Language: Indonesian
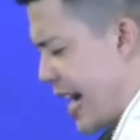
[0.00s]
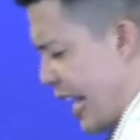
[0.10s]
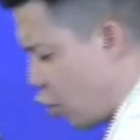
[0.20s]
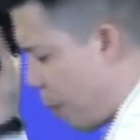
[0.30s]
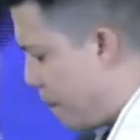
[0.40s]

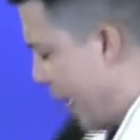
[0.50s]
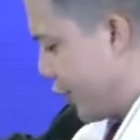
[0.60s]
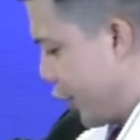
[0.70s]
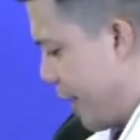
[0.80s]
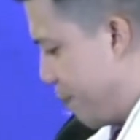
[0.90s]
aku
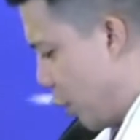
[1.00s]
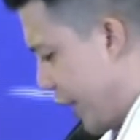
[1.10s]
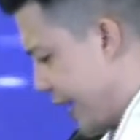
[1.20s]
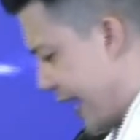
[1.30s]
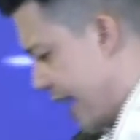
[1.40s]
pasti
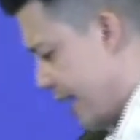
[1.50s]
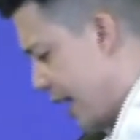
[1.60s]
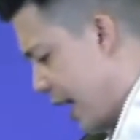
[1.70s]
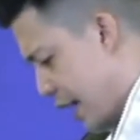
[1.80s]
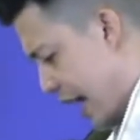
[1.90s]
dipulihkan.
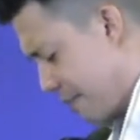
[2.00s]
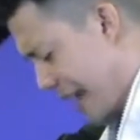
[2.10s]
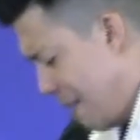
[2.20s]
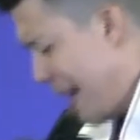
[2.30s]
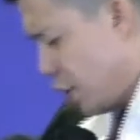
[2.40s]
Dalam
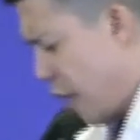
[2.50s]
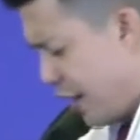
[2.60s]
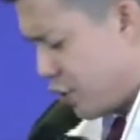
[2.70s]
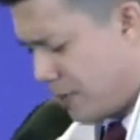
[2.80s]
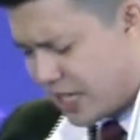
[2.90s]
nama
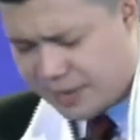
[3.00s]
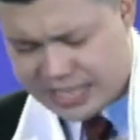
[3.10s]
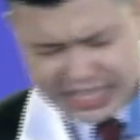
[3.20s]
Tuhan Yesus sama-sama